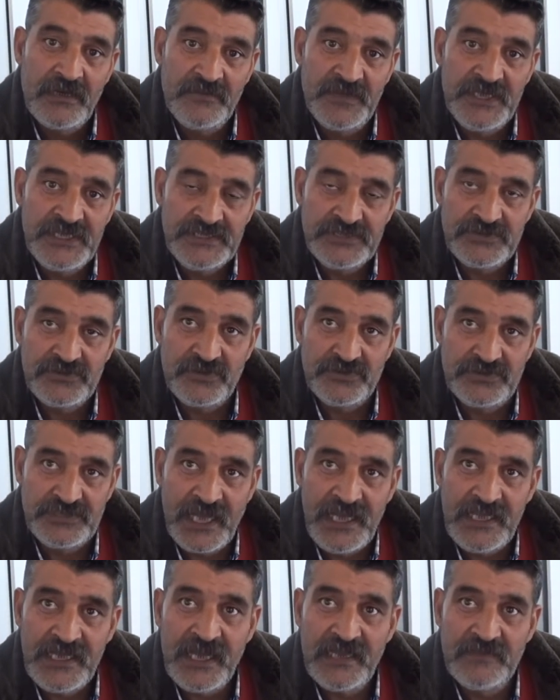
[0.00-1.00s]
Biz
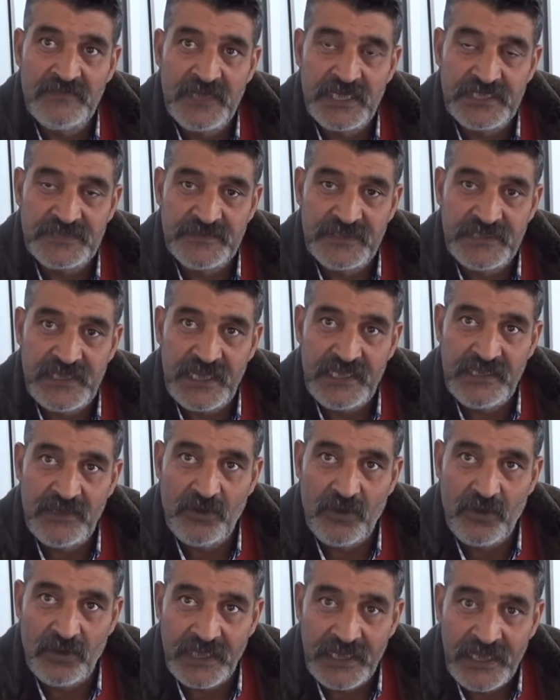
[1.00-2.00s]
Sosyal Yardımlaşma Derneği
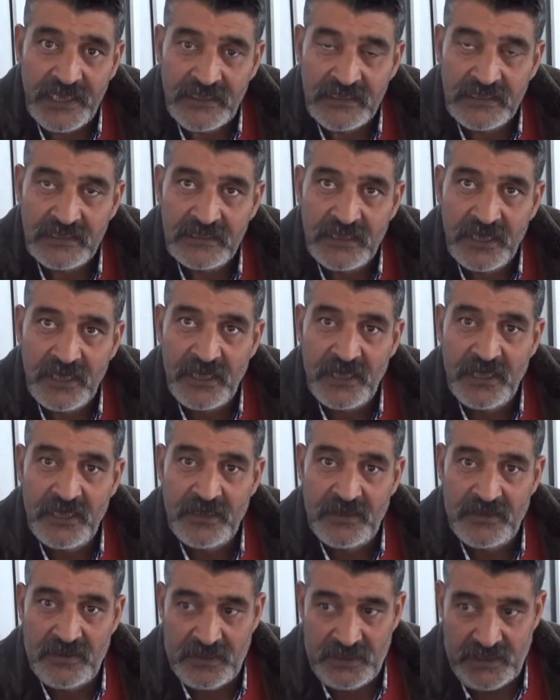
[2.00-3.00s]
olarak
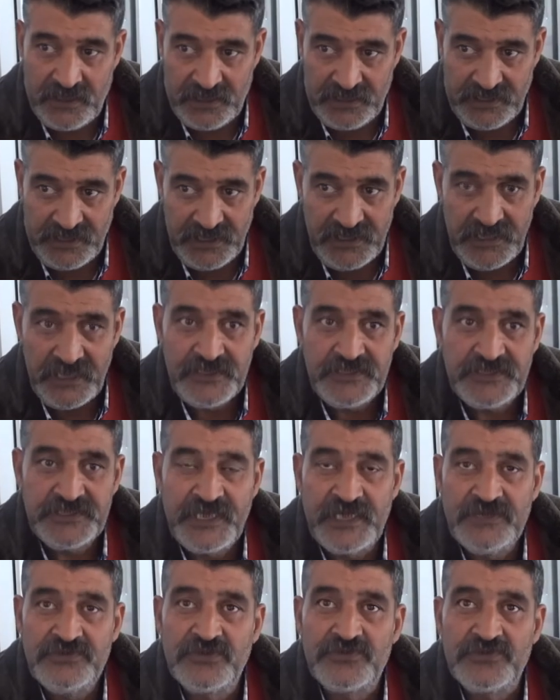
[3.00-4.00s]
e, yeni
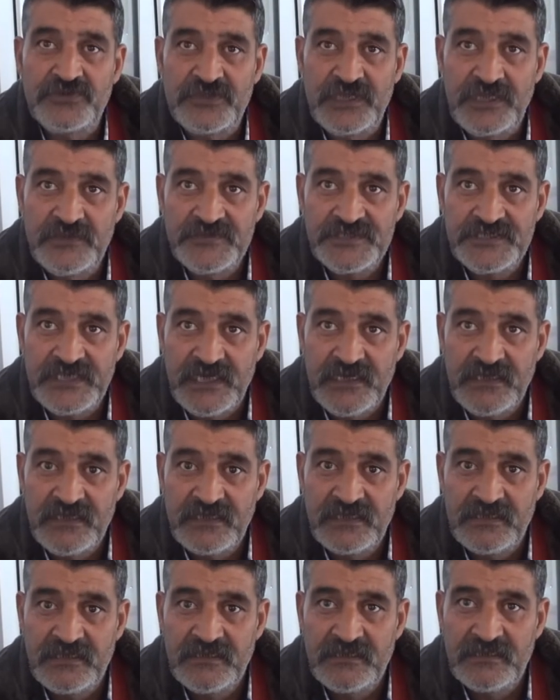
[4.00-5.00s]
yetişen çocuklarımıza
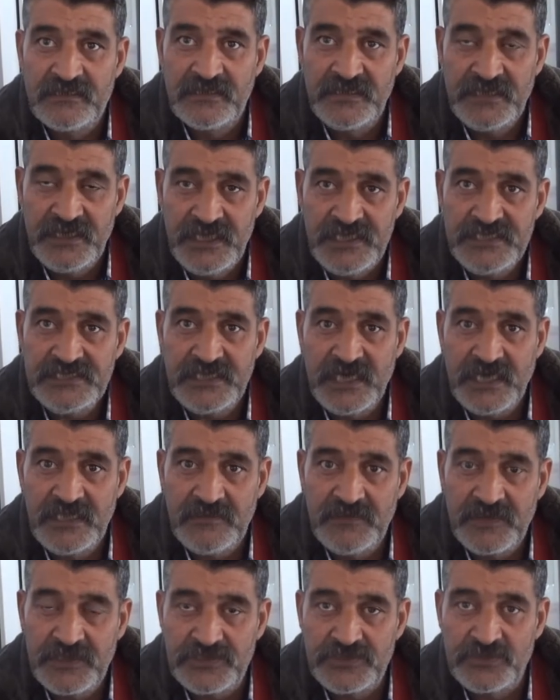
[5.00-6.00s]
iş
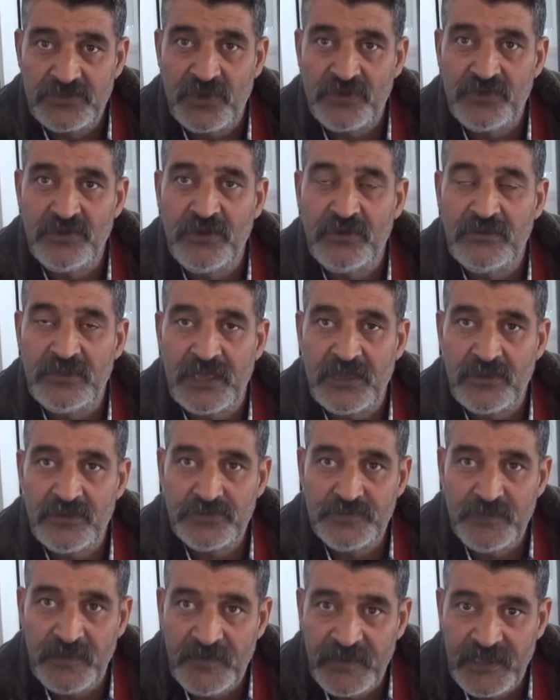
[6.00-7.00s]
sağlamak için, kötü yollara
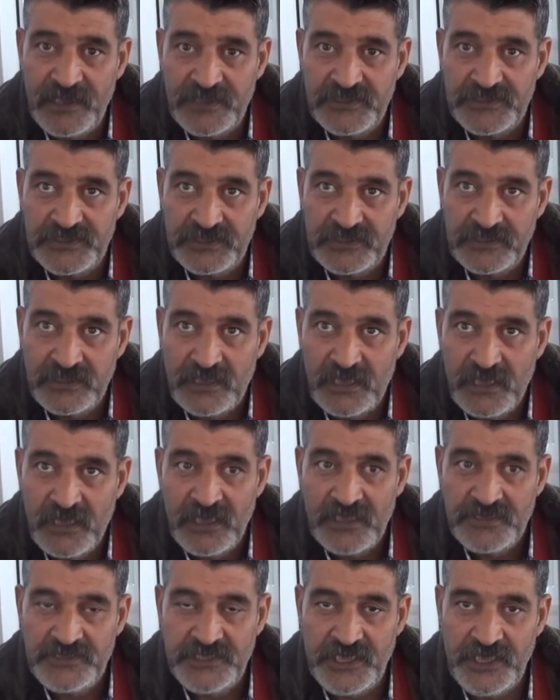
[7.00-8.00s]
düşmemeleri için,
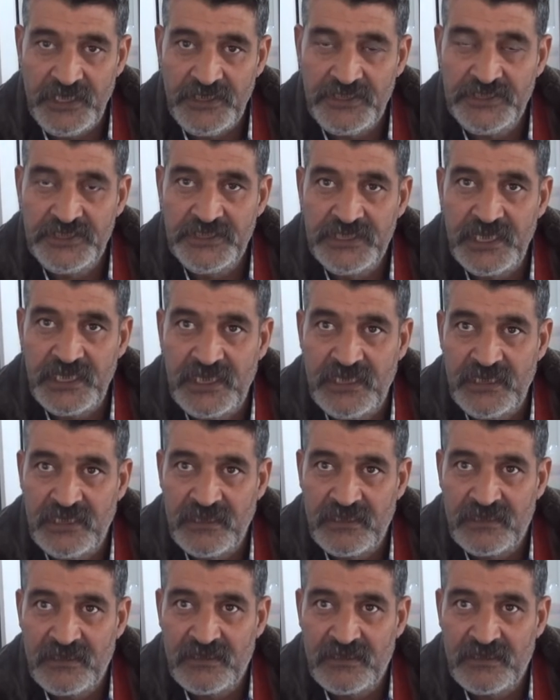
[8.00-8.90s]
şehir içindeki